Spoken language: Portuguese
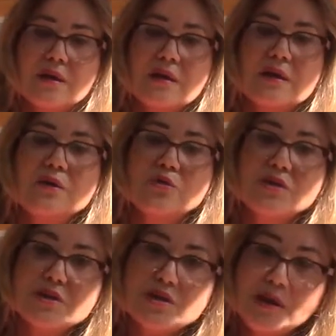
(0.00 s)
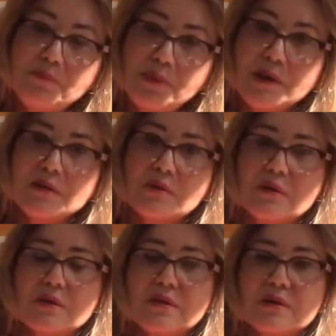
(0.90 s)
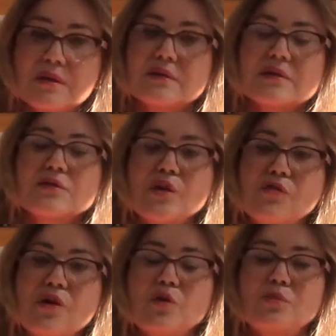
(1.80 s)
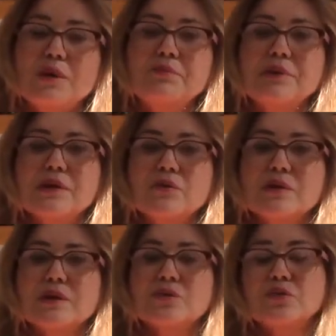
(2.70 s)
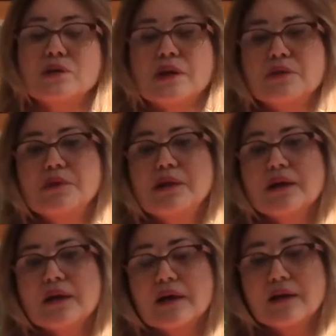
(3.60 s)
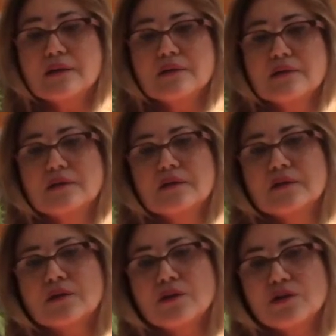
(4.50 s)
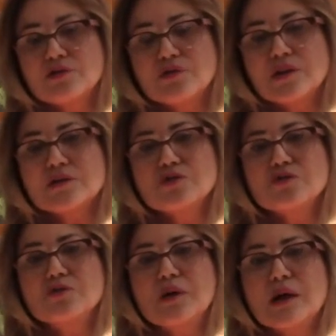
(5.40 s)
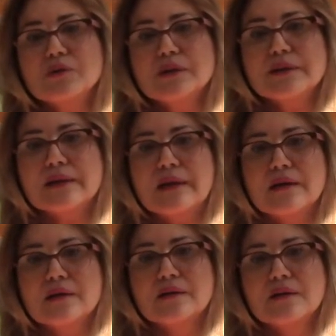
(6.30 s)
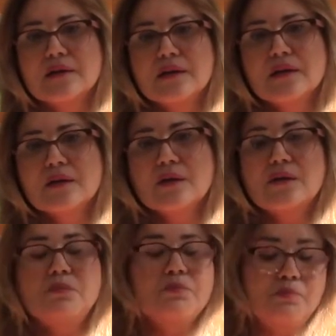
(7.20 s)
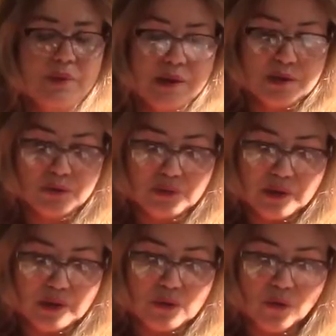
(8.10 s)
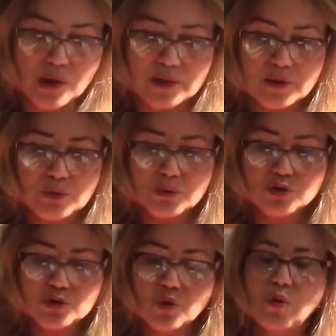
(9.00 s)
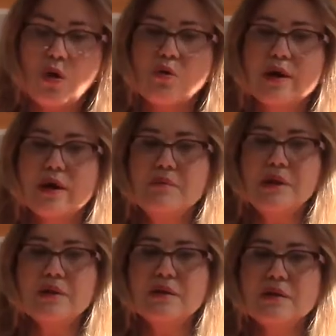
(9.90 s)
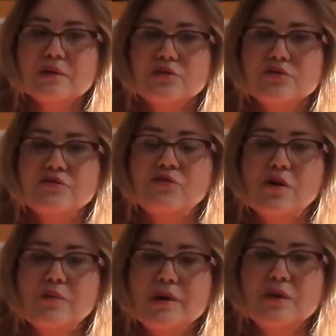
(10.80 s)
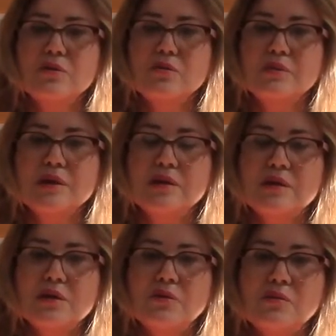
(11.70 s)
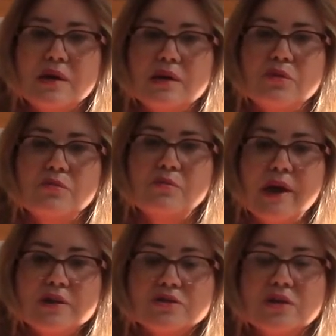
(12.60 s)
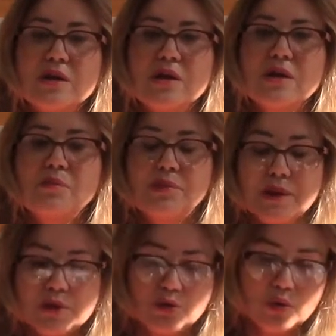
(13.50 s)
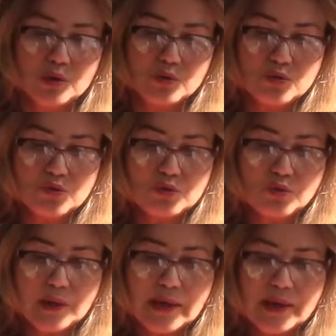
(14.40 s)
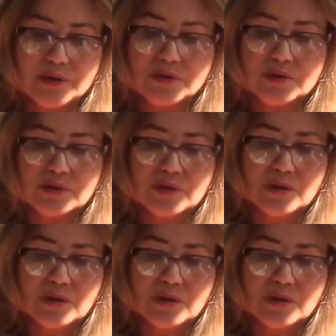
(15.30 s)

Ele conhecia Pedro, tanto ele falou para Pedro, né? Tu irás me negar três vezes antes do galo cantar. E Pedro negou aquilo de qualquer maneira, de forma nenhuma. Ele ia pra, com o mestre para todos os lugares.